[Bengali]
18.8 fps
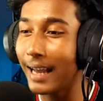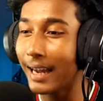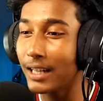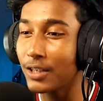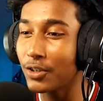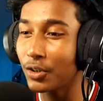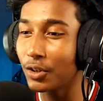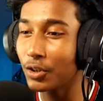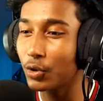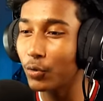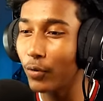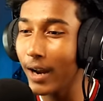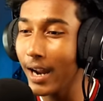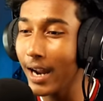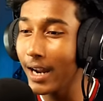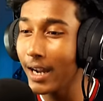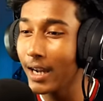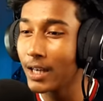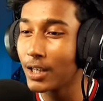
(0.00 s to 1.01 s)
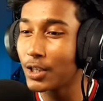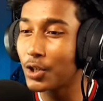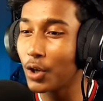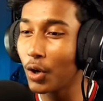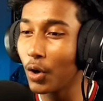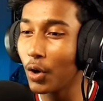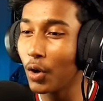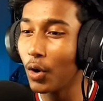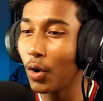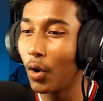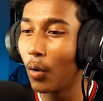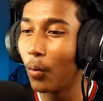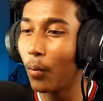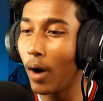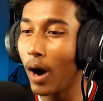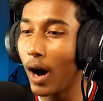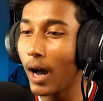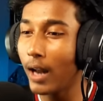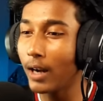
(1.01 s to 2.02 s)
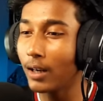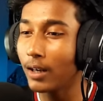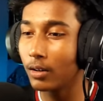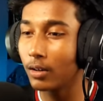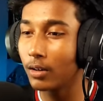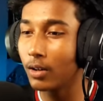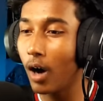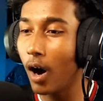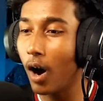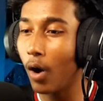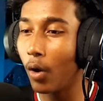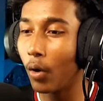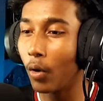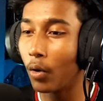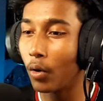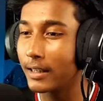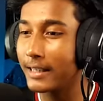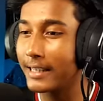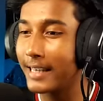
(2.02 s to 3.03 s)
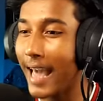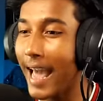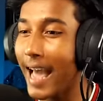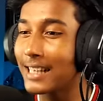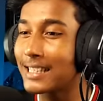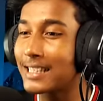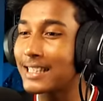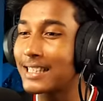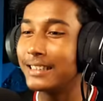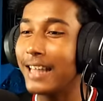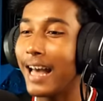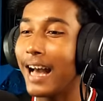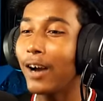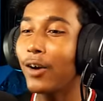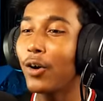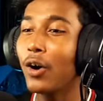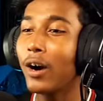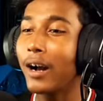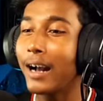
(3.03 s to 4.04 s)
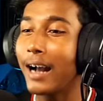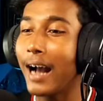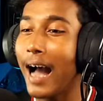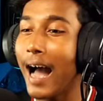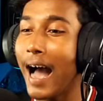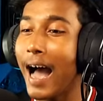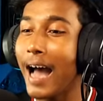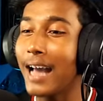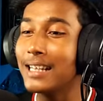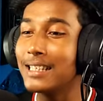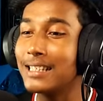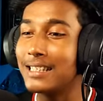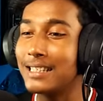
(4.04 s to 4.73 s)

দেখার জন্য থ্রি টু ওয়ান গো ইয়েস দেখো গাইস